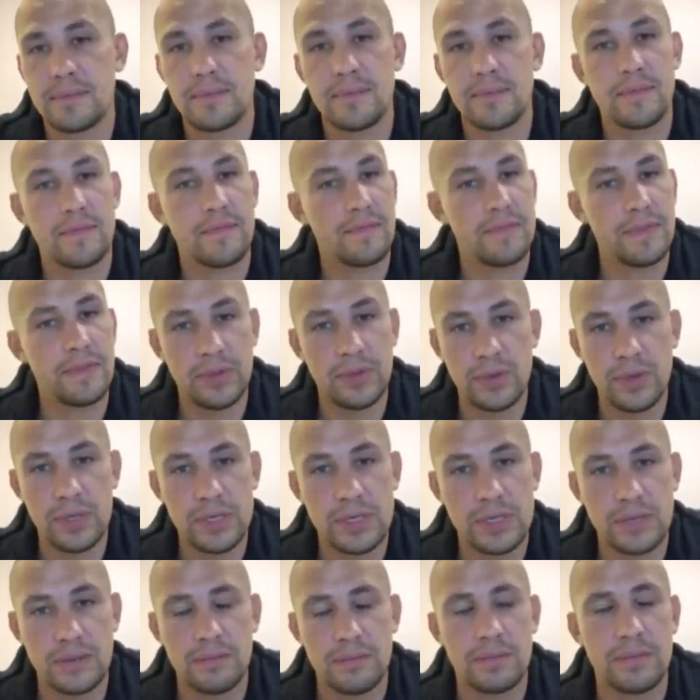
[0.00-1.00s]

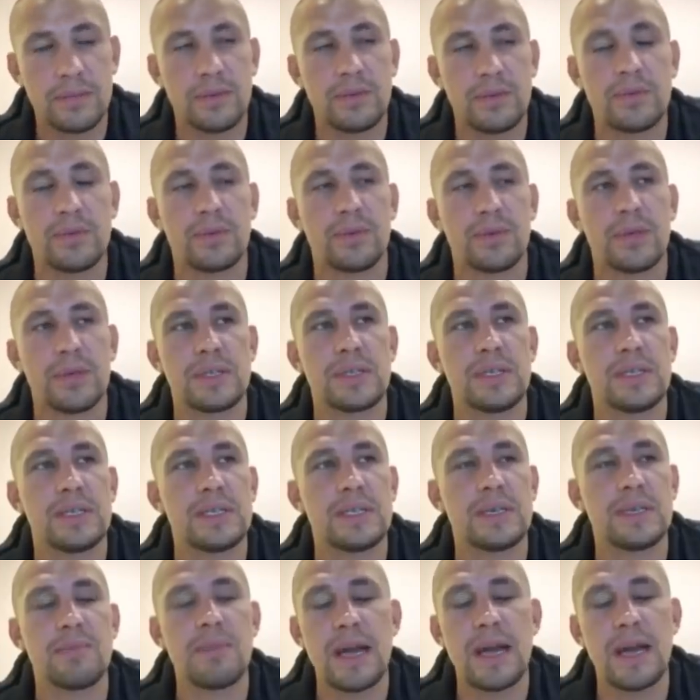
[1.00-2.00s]
Видосы, ну, то есть не
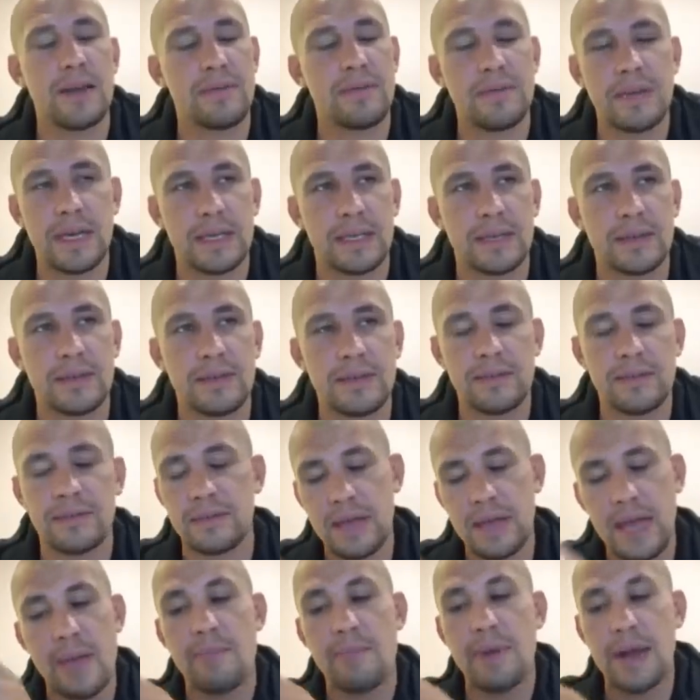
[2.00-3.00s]
снимали, вы это не...
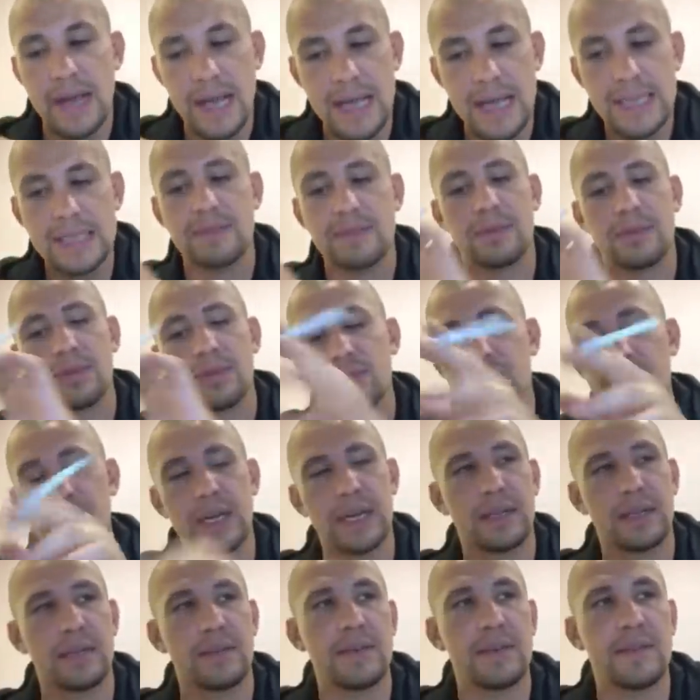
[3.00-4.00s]
Я показывал, но вы
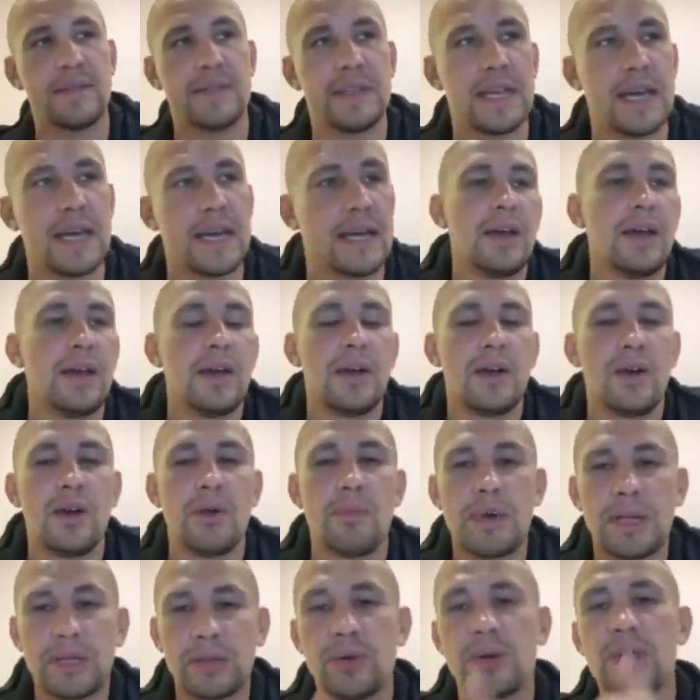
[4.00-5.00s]
это не видали. Он
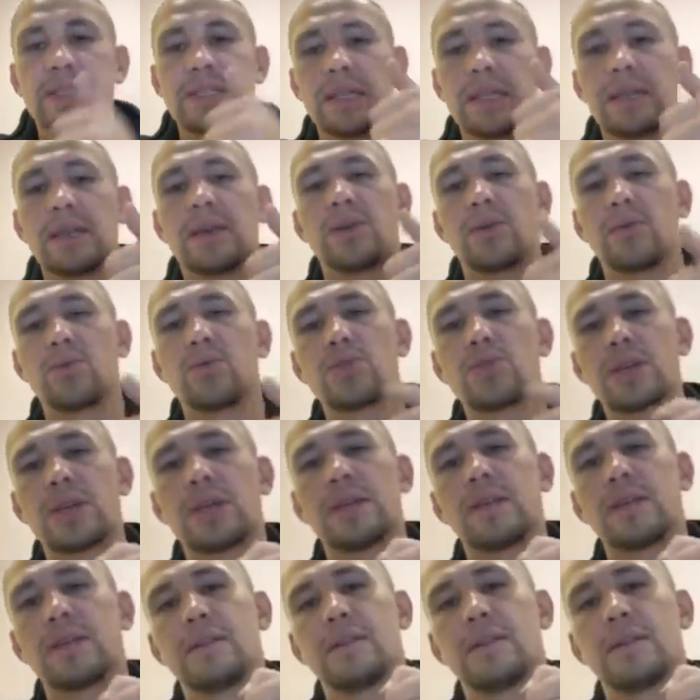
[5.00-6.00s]
подходит с этой
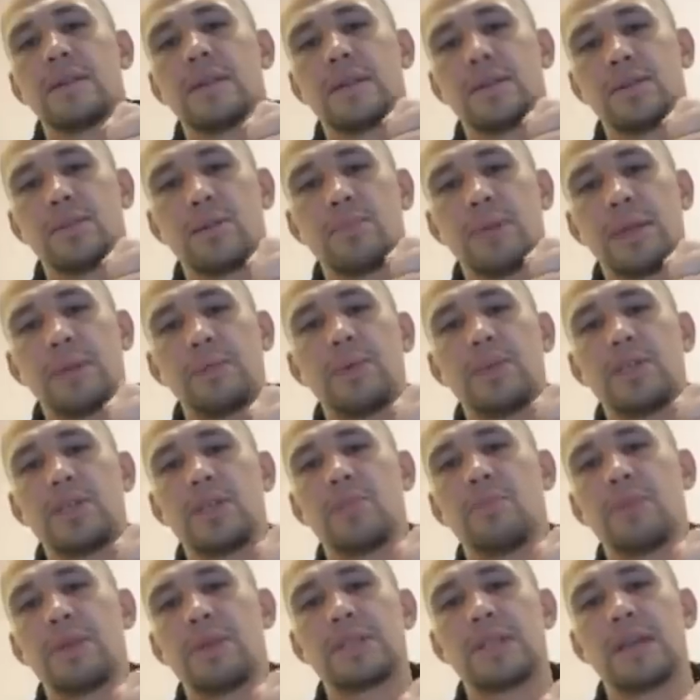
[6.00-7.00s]
кружкой, которую
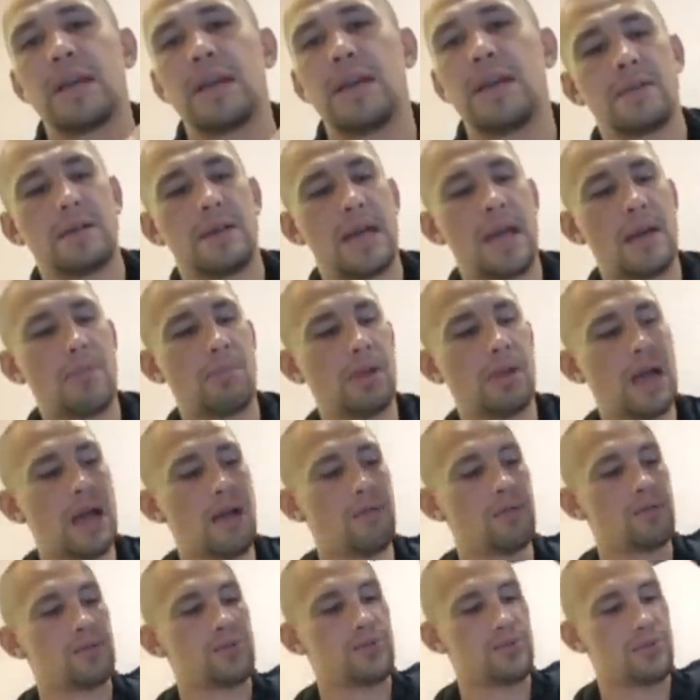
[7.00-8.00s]
подписчики прислали.
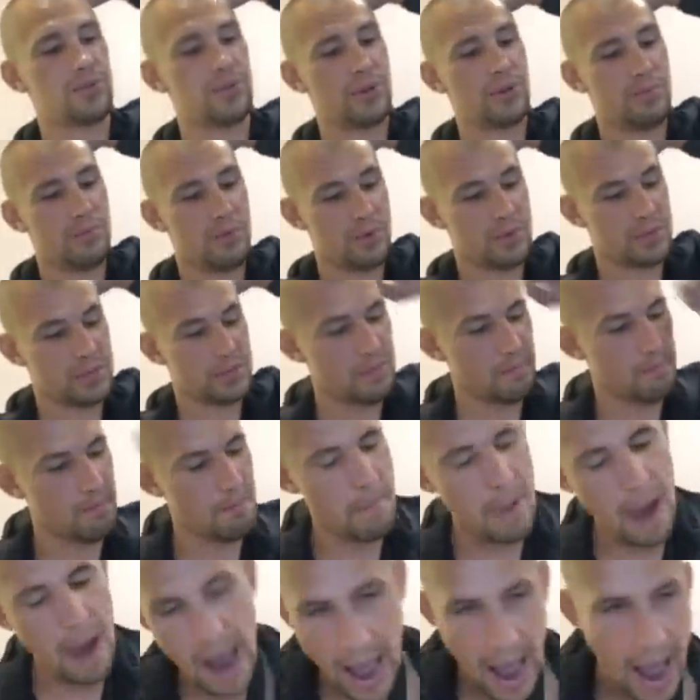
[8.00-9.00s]
Облавочку ее просто
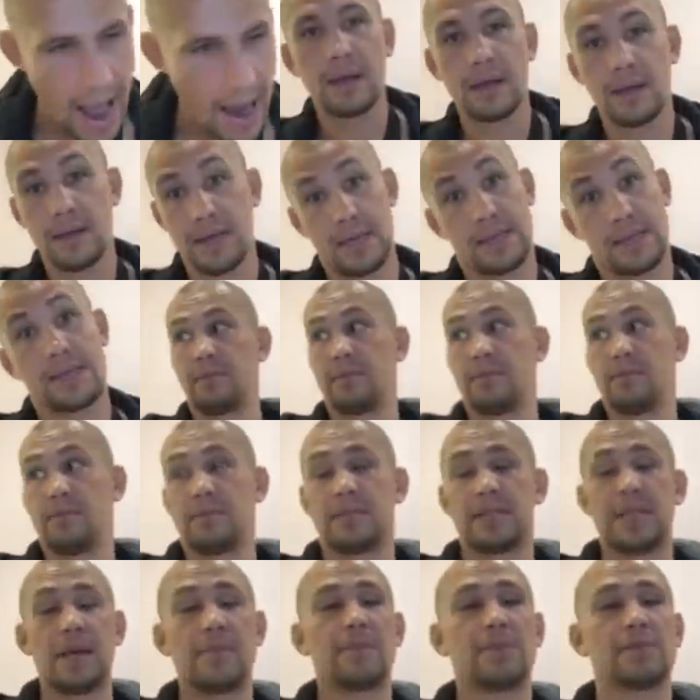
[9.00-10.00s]
бах! Я сам,
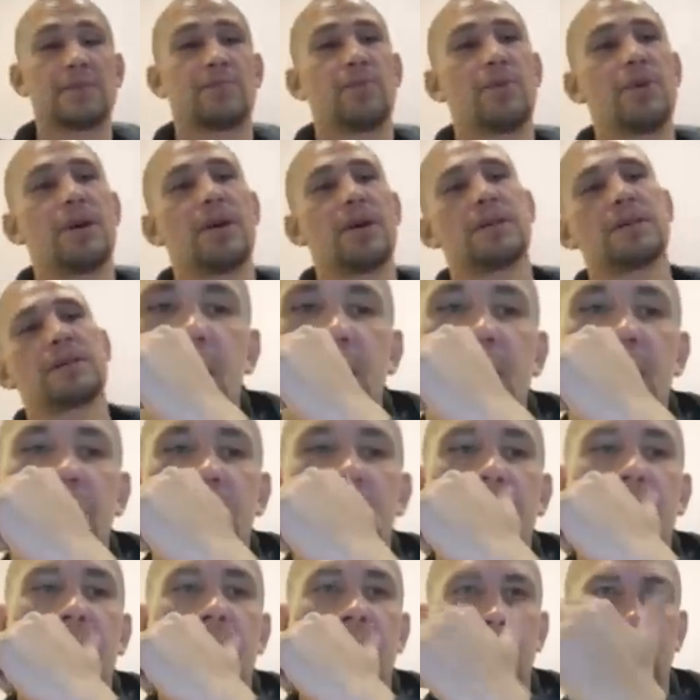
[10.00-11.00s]
сам испугался.
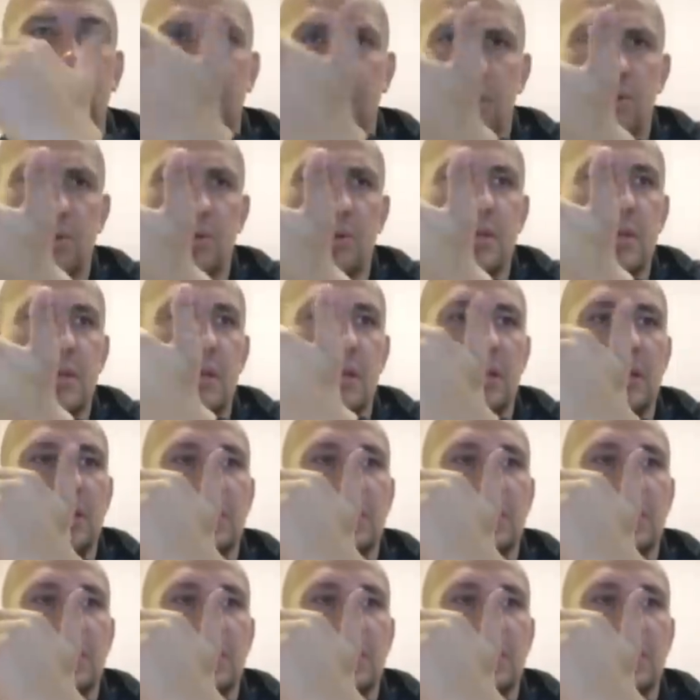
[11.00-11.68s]
Я говорю, ты что делаешь,